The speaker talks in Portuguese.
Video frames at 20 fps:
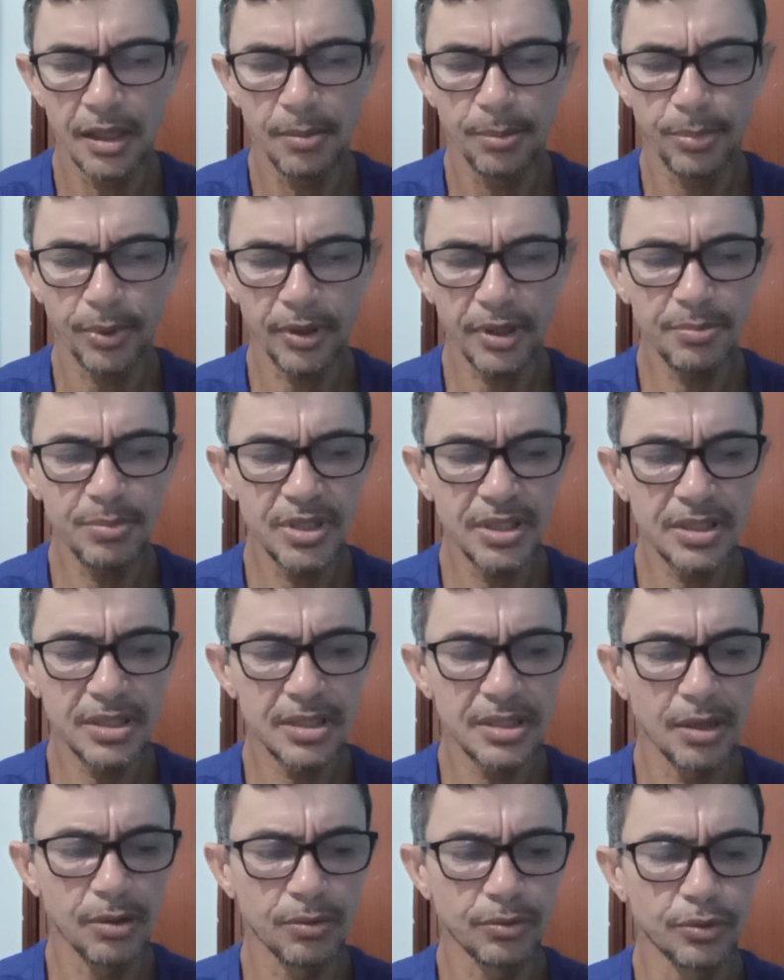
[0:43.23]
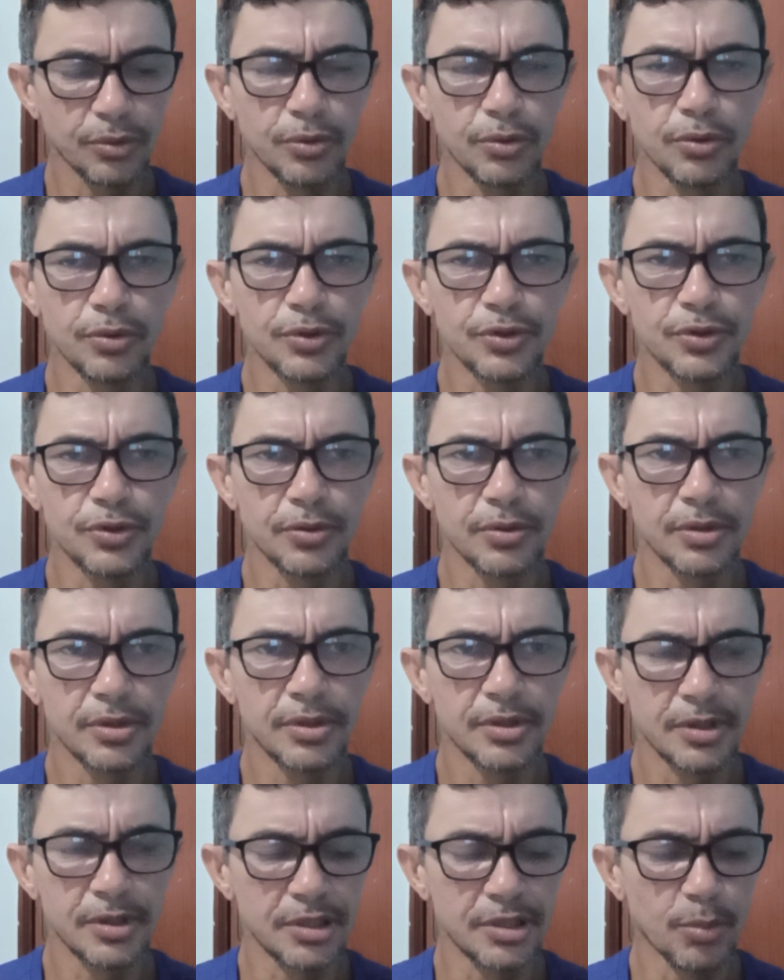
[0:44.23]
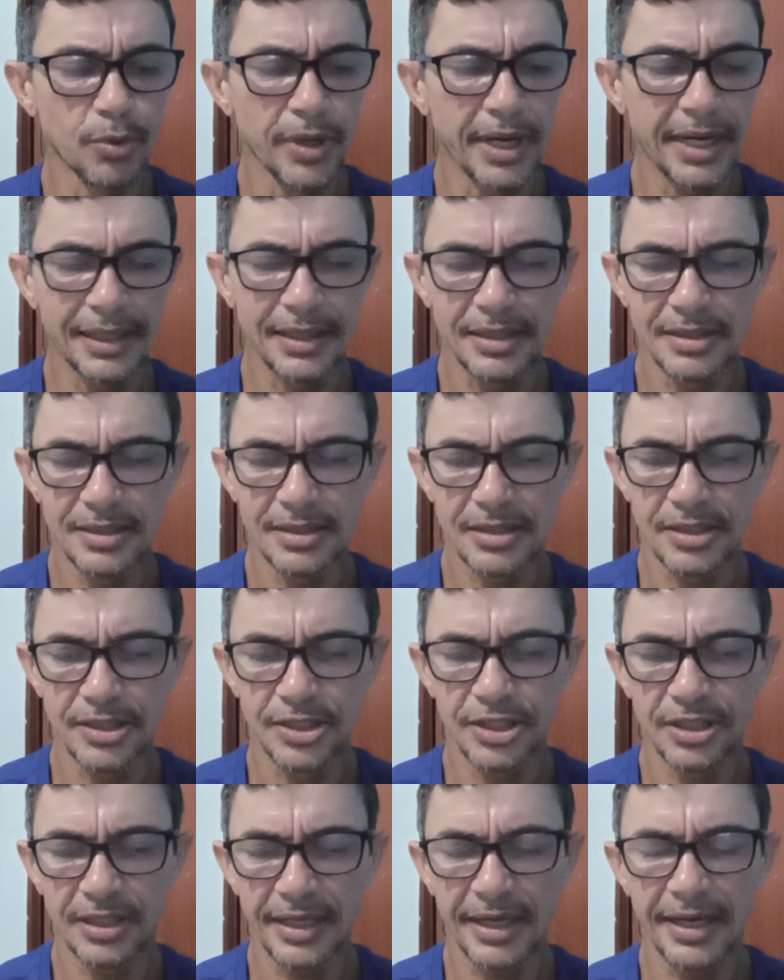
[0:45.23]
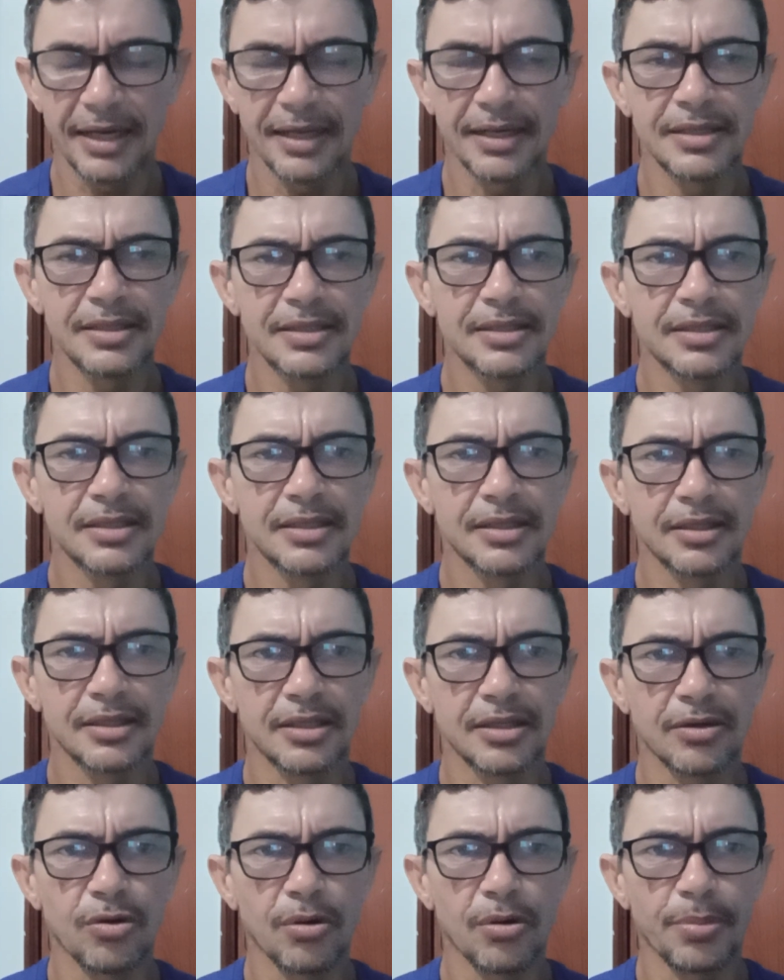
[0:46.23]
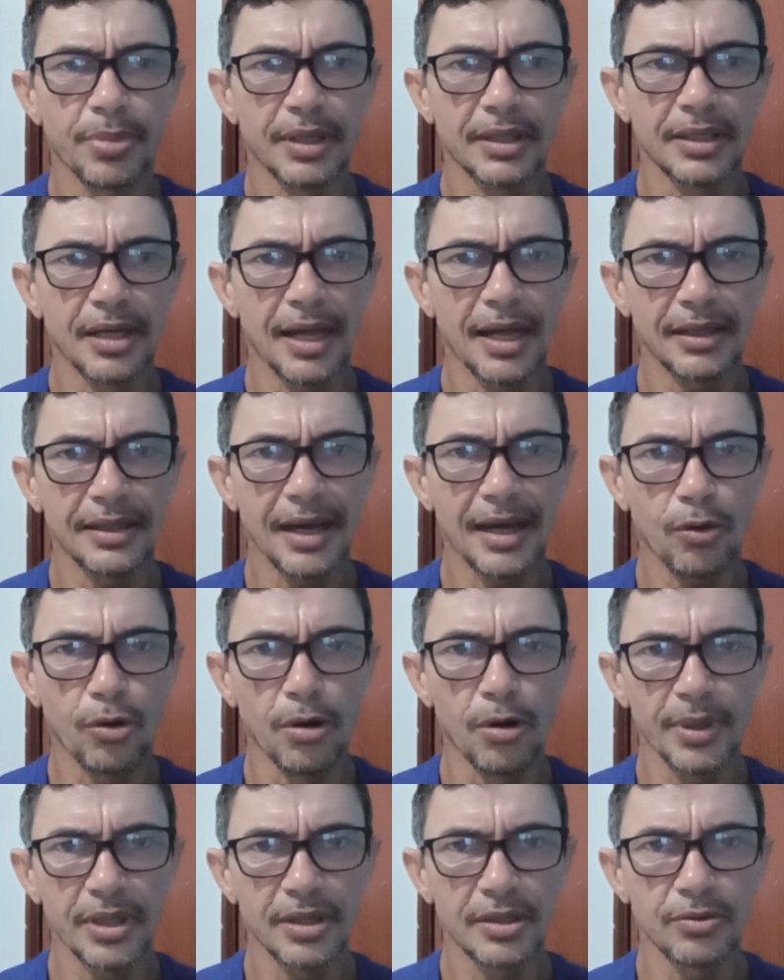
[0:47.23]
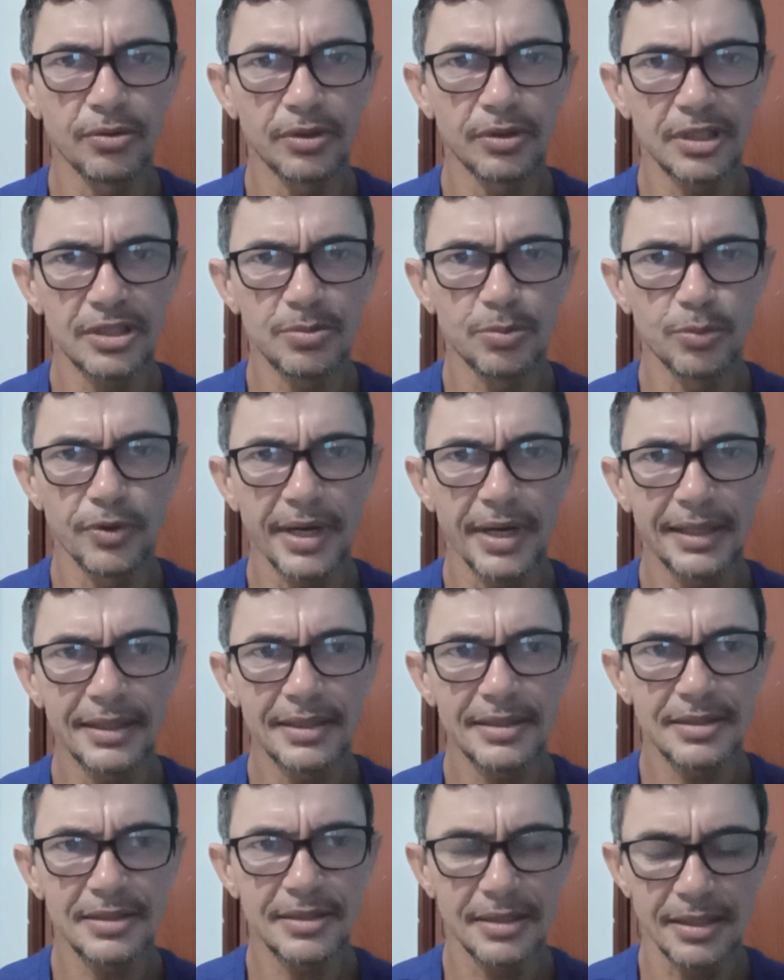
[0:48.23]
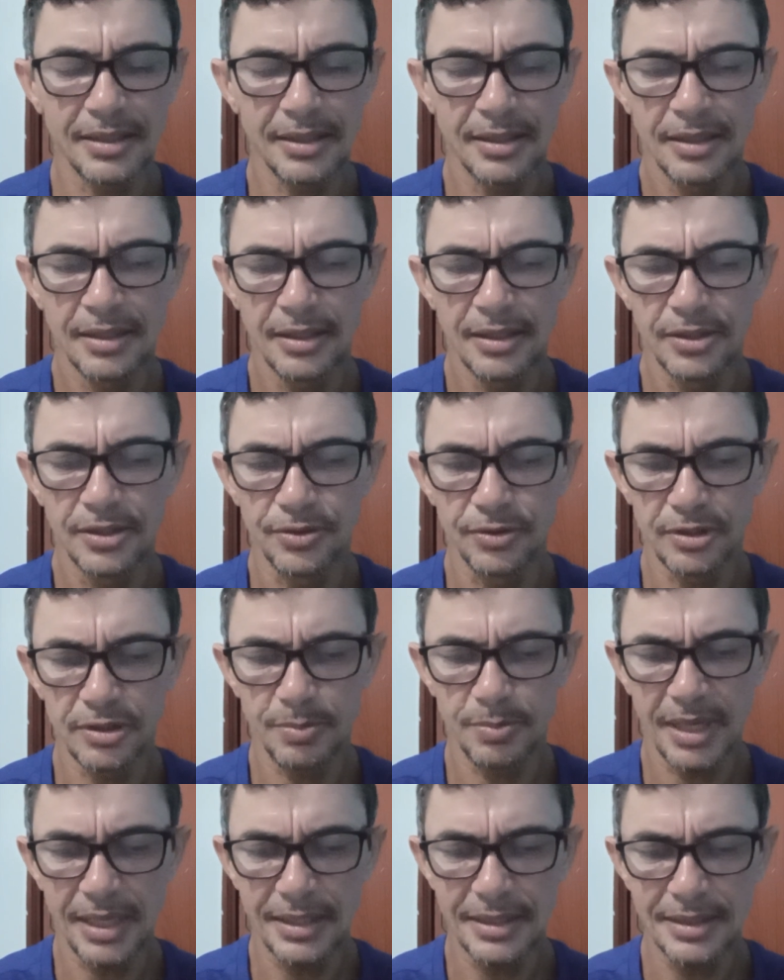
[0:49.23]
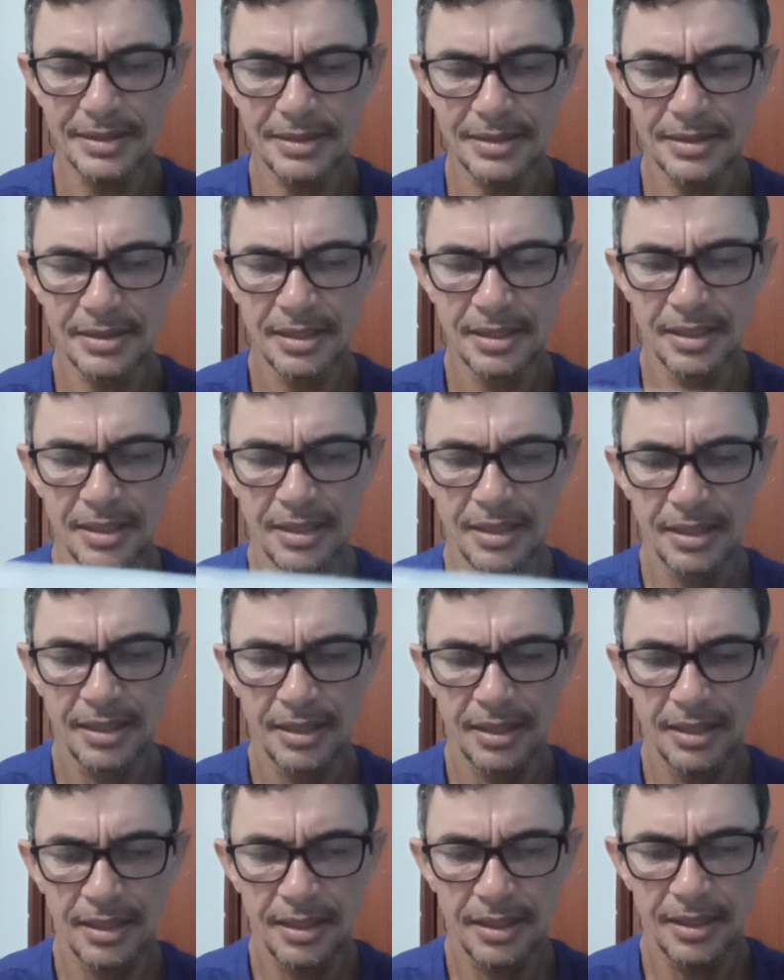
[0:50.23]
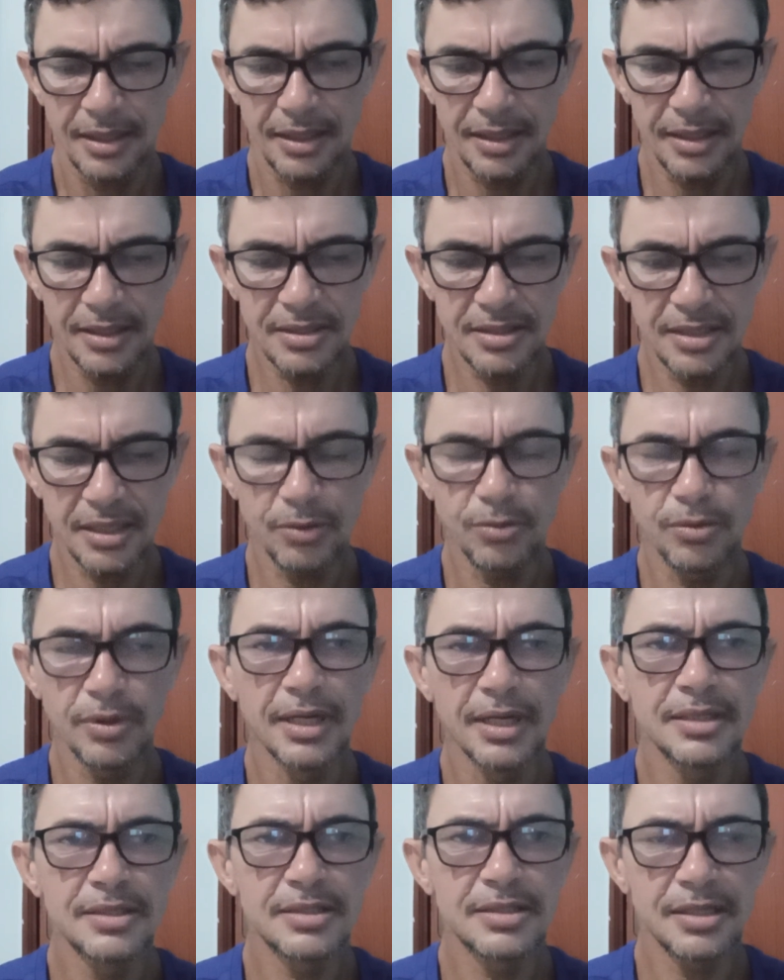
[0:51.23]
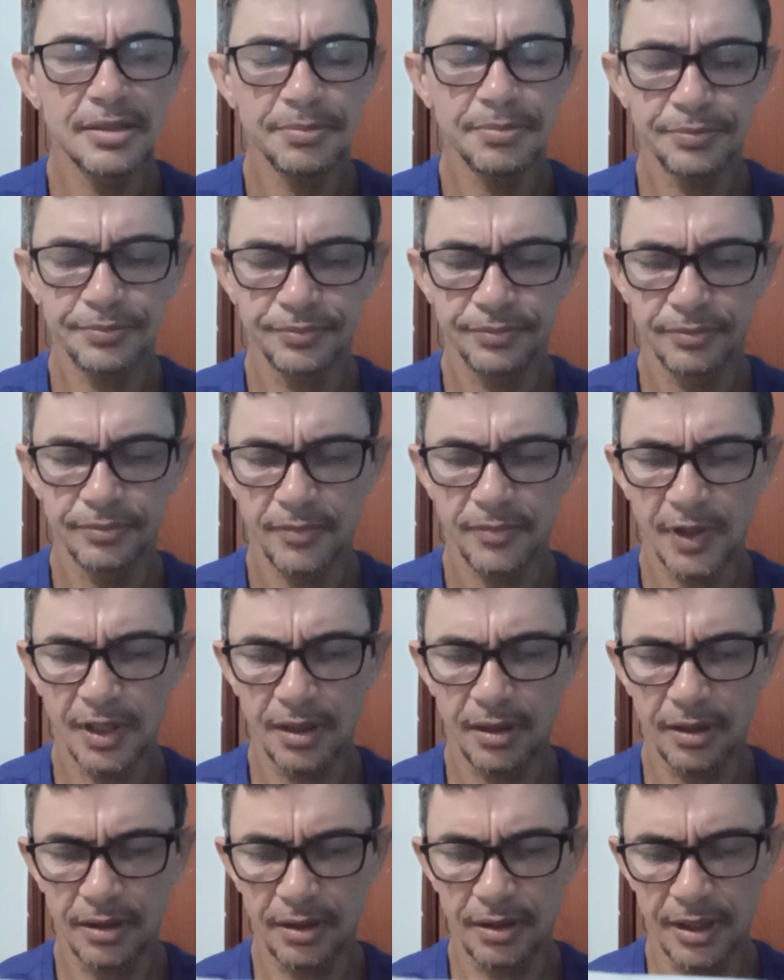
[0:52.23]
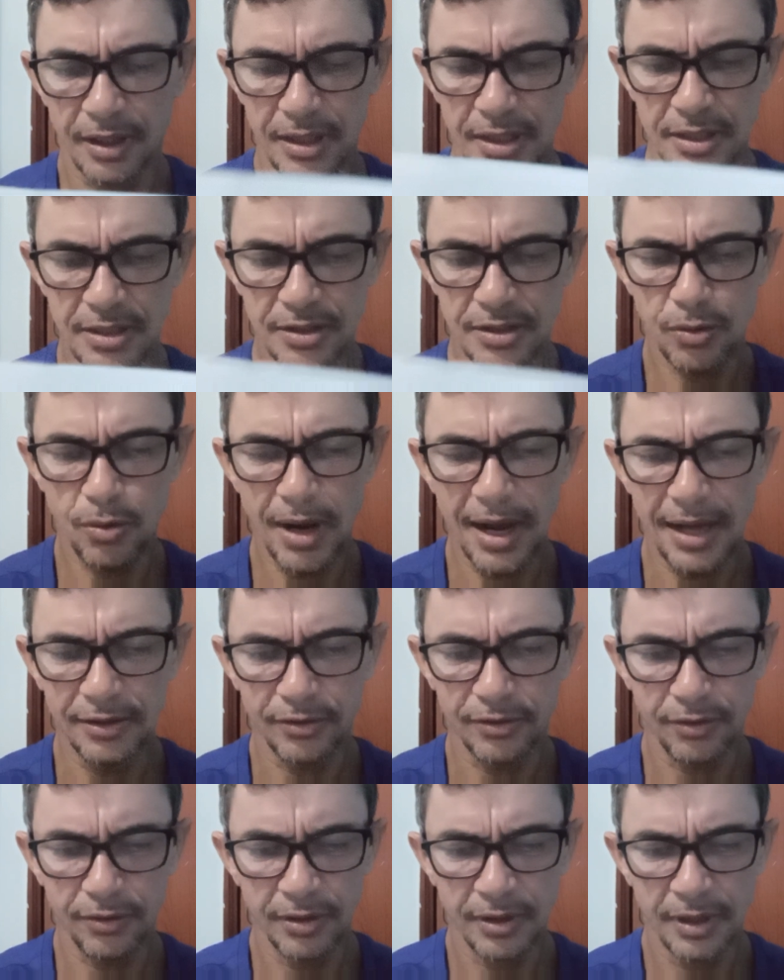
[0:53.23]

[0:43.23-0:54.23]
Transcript: proibição do uso de moedas externas, de compra, da compra de outras moedas né, de outros países, insegurança, três quatro